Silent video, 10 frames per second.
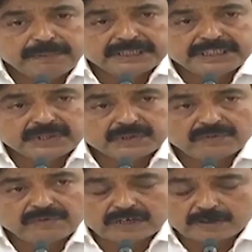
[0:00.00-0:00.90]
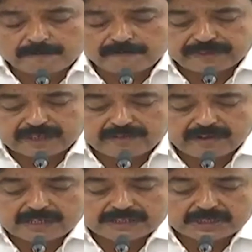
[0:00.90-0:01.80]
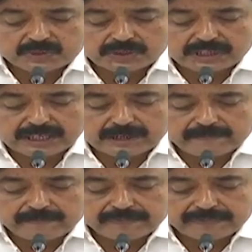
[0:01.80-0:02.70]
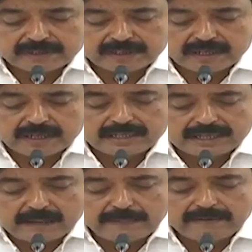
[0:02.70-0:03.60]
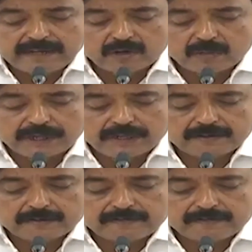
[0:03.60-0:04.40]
బీసీ కులం వారు వివాహం చేసుకుంటే యాభై వేల రూపాయలు